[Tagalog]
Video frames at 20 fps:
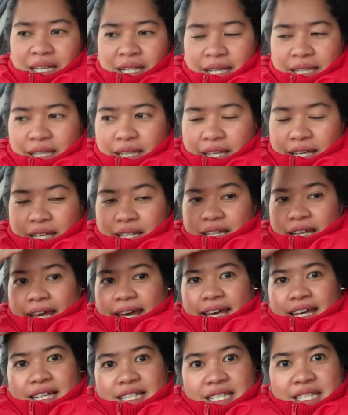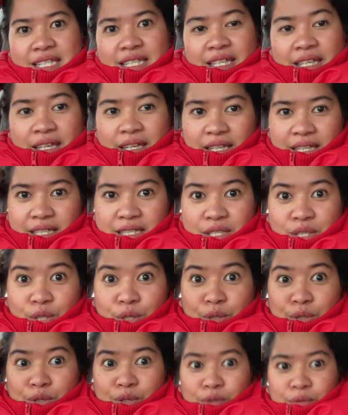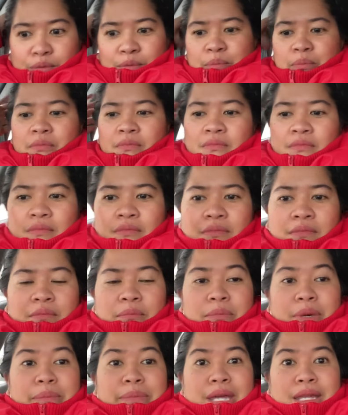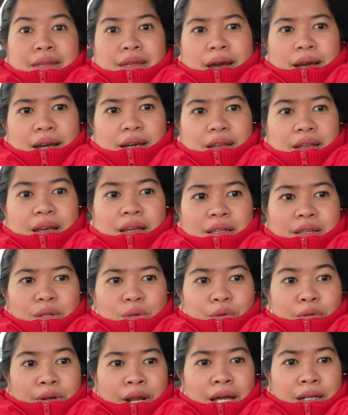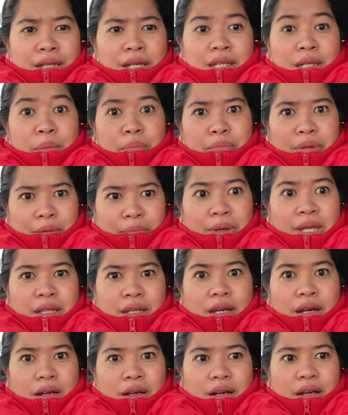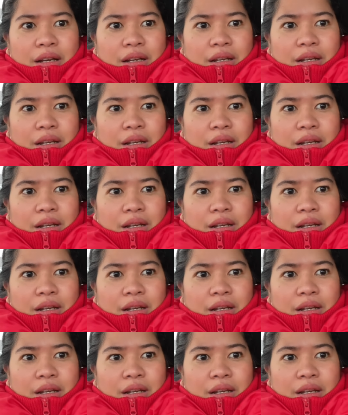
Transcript: And then next is yung bibinyagan at yung nanay ng bibinyagan.